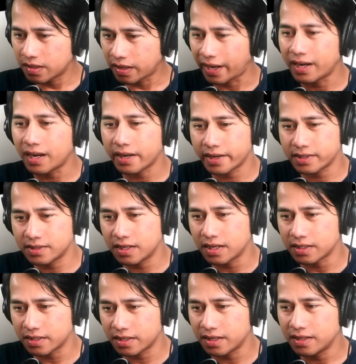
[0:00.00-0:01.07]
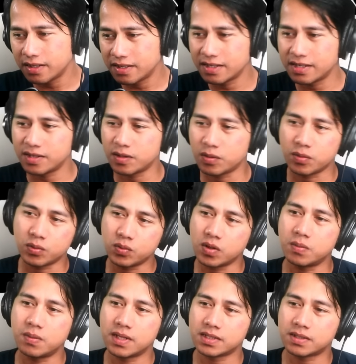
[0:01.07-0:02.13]
enak guys dilihatnya ya ini
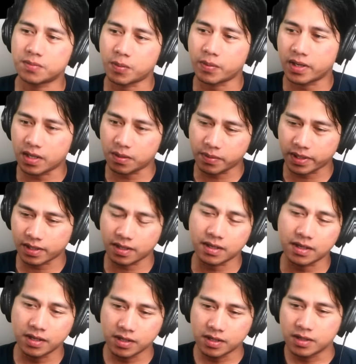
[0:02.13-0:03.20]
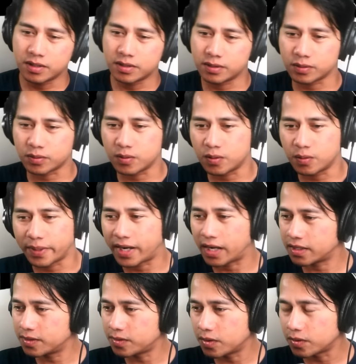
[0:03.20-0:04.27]
U12 permainan mereka cukup enak
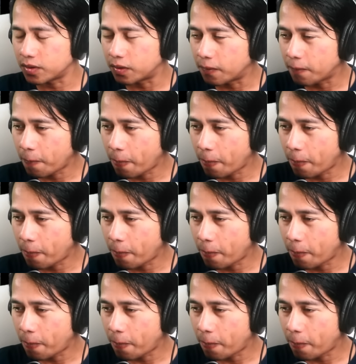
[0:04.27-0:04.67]
ditonton